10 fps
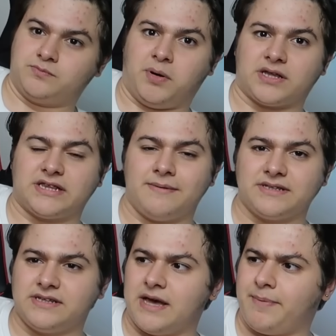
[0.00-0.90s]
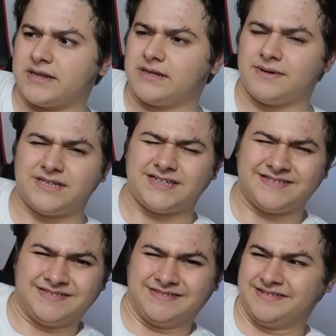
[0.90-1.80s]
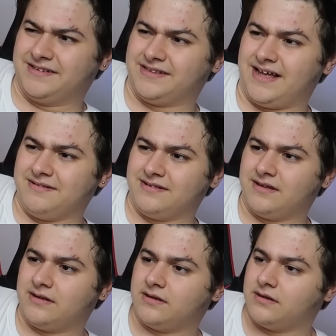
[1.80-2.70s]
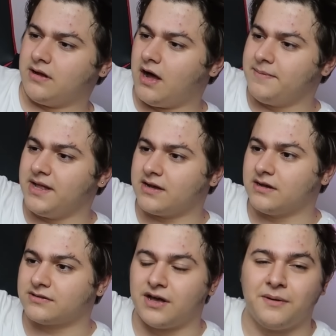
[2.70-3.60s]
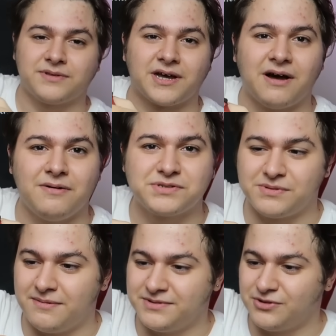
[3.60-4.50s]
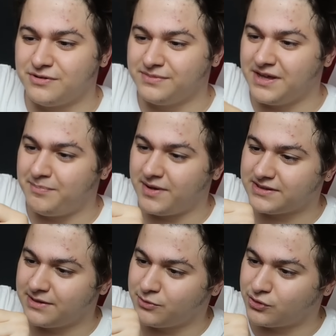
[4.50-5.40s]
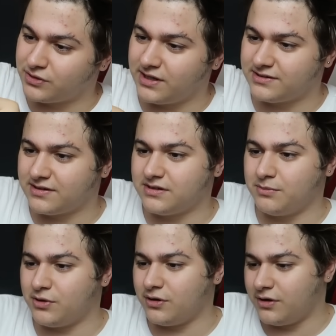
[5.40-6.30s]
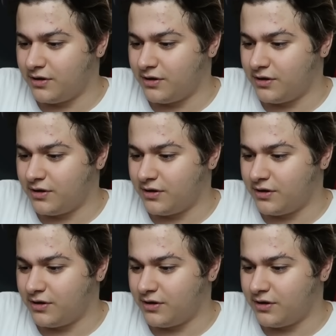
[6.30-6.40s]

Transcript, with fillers: Patlamadı. Niye patlamadı? Lan. Aa bir dakika tam takamamışım abi diyorum niye patlamıyor? Niye takılmıyor?